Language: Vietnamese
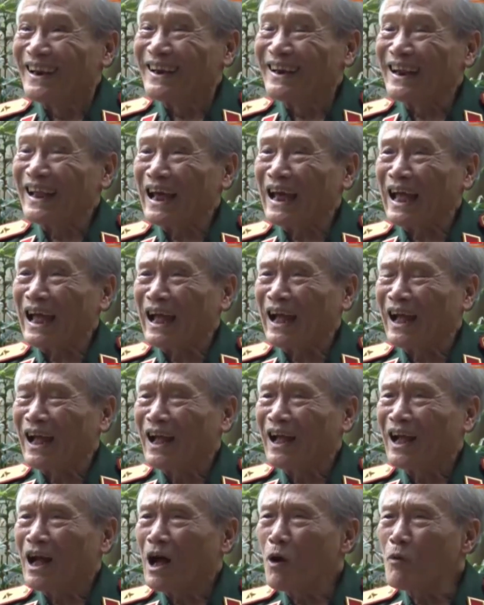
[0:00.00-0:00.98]
là
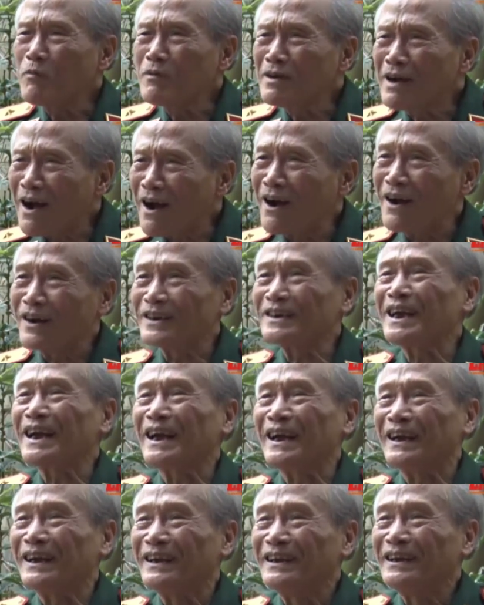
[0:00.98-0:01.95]
không ngờ
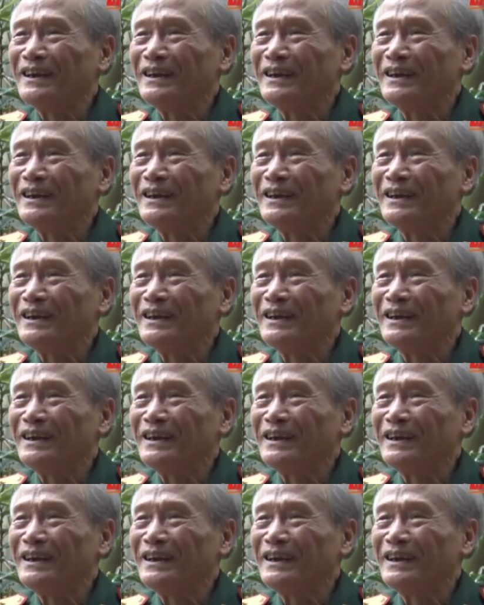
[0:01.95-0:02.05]
rằng